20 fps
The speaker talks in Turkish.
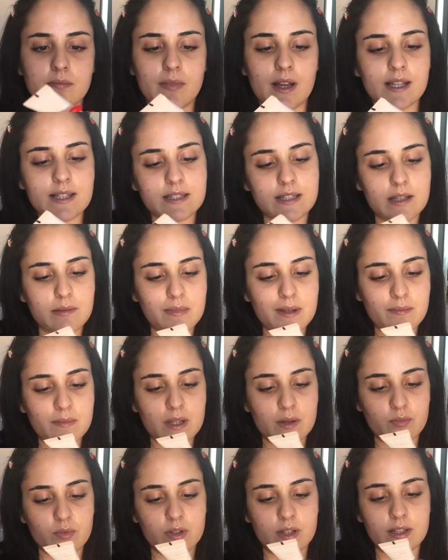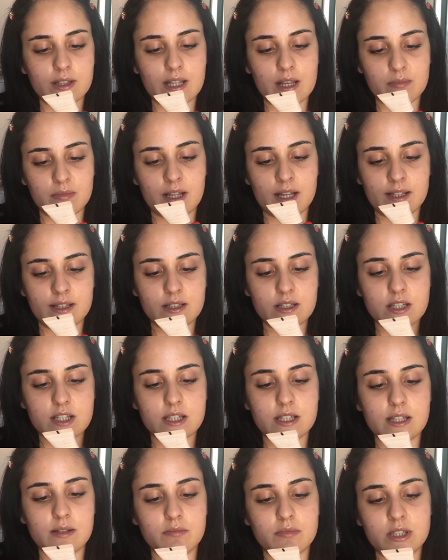Baz demeyeyim de bundan
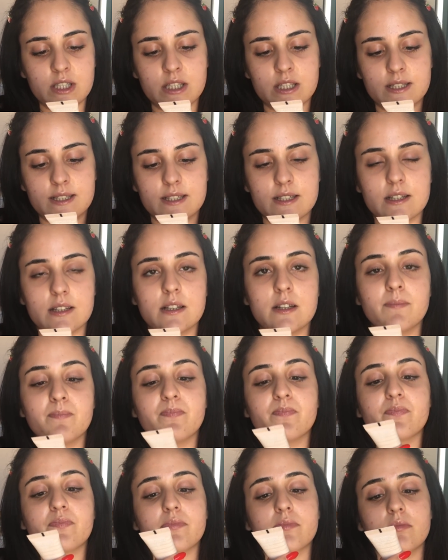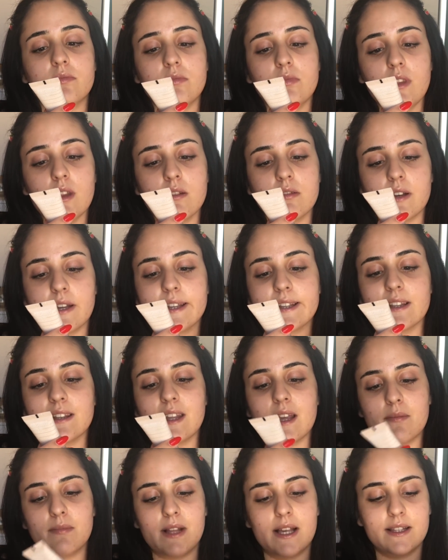nemlendirici diyeyim. Işıltılı
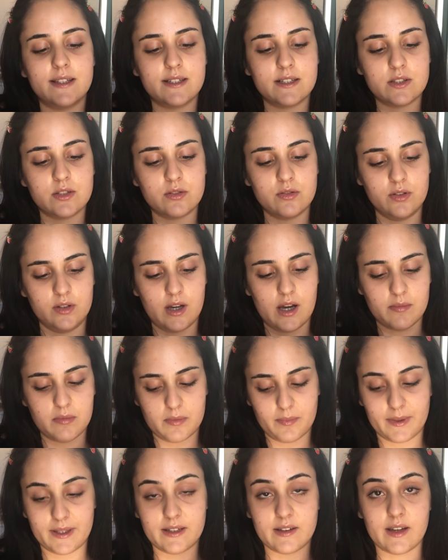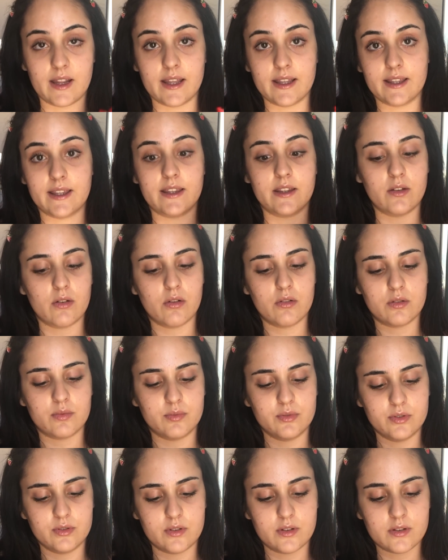renkli nemlendirici diyor ama bir rengi yok
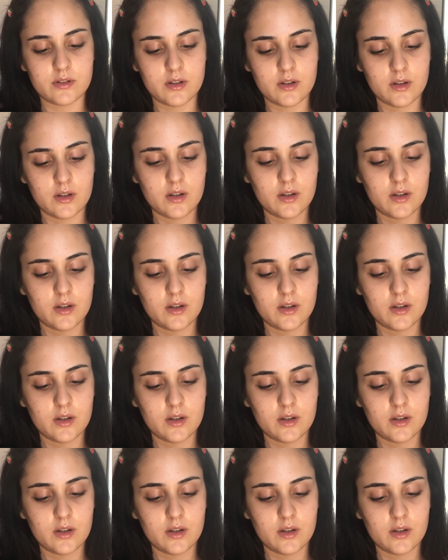bunun.